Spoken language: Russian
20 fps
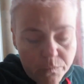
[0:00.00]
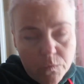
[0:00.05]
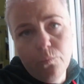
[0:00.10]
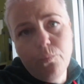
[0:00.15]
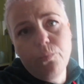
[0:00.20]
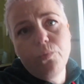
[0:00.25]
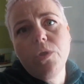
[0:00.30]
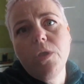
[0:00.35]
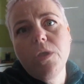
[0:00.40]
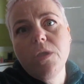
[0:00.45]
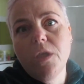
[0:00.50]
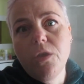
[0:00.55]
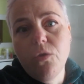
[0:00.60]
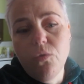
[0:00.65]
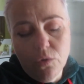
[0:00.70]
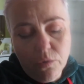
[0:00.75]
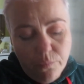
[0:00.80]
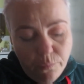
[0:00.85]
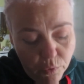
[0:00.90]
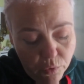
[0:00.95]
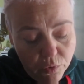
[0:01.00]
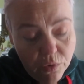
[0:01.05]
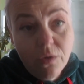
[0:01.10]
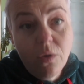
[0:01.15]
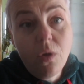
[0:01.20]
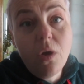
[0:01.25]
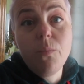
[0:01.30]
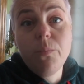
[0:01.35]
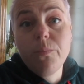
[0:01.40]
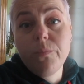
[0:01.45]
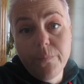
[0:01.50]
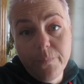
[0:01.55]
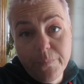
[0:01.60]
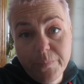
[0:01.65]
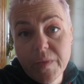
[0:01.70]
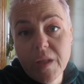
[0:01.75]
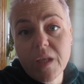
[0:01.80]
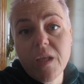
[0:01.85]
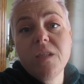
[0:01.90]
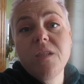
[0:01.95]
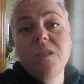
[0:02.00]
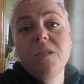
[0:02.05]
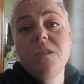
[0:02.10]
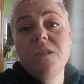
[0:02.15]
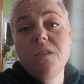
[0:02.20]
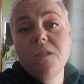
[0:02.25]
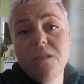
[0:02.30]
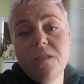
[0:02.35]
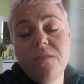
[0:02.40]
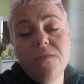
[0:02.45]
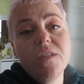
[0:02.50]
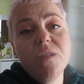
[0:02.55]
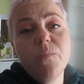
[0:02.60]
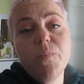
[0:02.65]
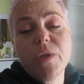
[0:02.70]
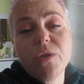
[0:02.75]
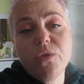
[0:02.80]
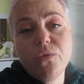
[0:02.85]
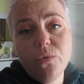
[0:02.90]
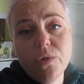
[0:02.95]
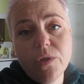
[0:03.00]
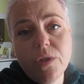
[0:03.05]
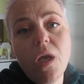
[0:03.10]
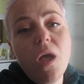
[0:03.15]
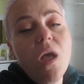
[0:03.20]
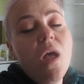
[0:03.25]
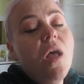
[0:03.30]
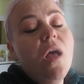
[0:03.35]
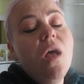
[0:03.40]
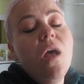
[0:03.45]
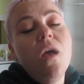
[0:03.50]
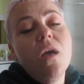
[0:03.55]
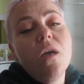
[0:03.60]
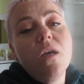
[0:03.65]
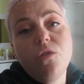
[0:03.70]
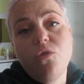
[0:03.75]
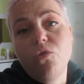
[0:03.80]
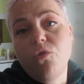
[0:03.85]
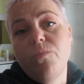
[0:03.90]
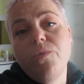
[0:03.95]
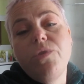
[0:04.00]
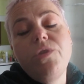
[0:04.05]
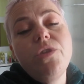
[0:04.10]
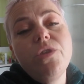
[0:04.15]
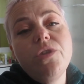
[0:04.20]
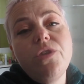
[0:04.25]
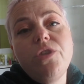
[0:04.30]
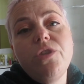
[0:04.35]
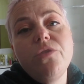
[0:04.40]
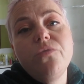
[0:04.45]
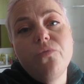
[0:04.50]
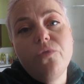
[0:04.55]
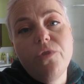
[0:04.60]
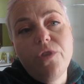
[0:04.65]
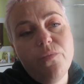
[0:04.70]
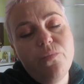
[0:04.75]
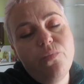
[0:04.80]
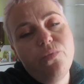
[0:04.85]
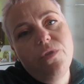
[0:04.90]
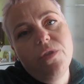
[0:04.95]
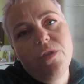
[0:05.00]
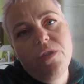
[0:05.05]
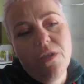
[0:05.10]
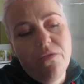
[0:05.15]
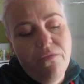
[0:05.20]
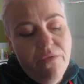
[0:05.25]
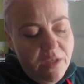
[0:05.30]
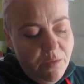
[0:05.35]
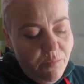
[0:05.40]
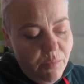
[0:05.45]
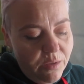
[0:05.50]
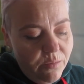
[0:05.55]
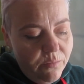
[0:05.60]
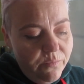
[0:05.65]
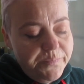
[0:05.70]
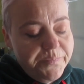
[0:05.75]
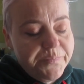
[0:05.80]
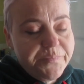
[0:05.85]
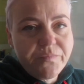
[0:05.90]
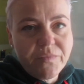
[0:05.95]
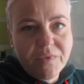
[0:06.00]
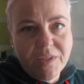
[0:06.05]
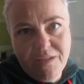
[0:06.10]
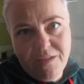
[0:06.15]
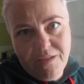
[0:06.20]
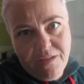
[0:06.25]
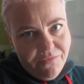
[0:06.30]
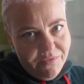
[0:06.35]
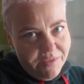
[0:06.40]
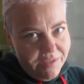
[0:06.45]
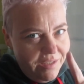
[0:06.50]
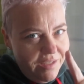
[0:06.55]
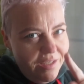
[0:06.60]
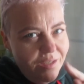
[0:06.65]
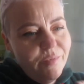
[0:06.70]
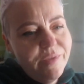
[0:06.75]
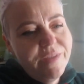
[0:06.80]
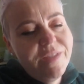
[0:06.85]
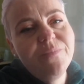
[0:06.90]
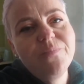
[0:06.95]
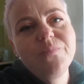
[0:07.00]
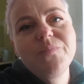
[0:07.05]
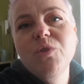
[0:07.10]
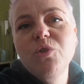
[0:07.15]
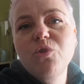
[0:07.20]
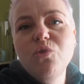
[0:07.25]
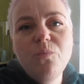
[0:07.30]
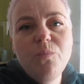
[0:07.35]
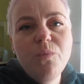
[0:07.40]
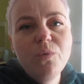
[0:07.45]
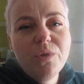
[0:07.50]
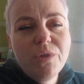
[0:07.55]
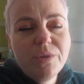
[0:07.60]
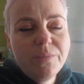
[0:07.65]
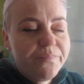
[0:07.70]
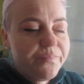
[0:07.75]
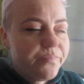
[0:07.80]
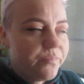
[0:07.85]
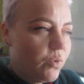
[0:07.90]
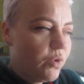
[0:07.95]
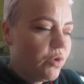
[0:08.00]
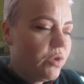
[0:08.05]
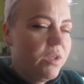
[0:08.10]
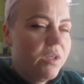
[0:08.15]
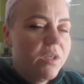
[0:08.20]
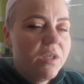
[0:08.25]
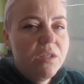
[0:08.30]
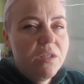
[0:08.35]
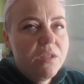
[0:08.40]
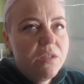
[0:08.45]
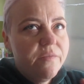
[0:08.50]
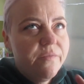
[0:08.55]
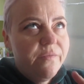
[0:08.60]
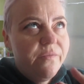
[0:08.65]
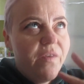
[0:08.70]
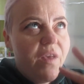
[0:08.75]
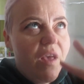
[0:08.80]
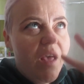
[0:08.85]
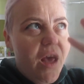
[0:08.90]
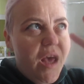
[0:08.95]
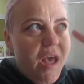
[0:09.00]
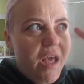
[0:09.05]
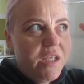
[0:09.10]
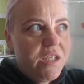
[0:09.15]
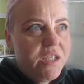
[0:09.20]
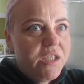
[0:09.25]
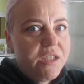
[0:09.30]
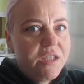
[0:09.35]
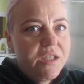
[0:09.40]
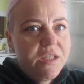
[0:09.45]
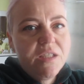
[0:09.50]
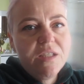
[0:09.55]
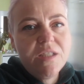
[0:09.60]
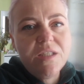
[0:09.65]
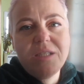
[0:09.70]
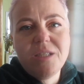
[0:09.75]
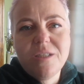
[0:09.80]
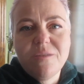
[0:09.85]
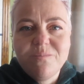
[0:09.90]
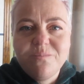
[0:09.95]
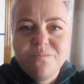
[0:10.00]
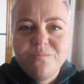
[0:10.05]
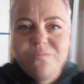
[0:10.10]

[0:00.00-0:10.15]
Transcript: Ну, пускай дает. Мед это единственный продукт, которым ничего не будет со временем. Кстати, вы знали об этом, что мед можно хранить вечность?